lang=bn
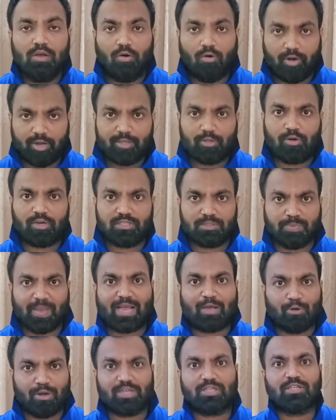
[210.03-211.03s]
অনেক ধরনের
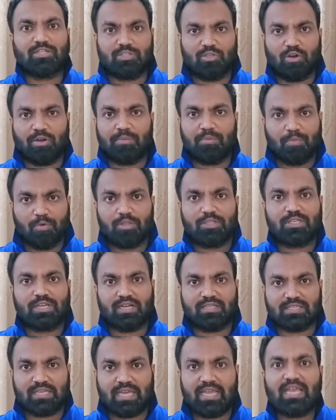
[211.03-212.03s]
স্পেকুলেশন ছিল আমি বলছি না
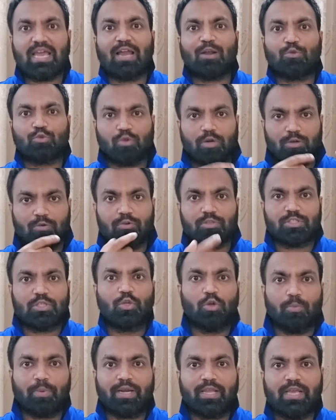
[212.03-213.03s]
যে এই আলোচনাগুলো
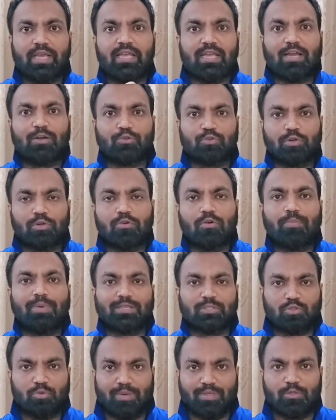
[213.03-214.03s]
ছিল মানে এই আলোচনাগুলো
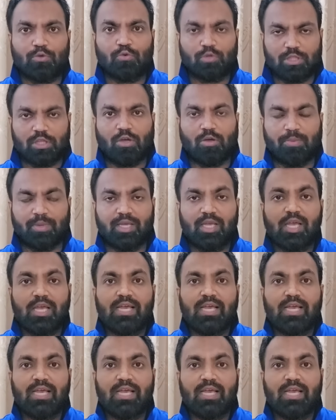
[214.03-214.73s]
বাস্তবায়িত হতে হবে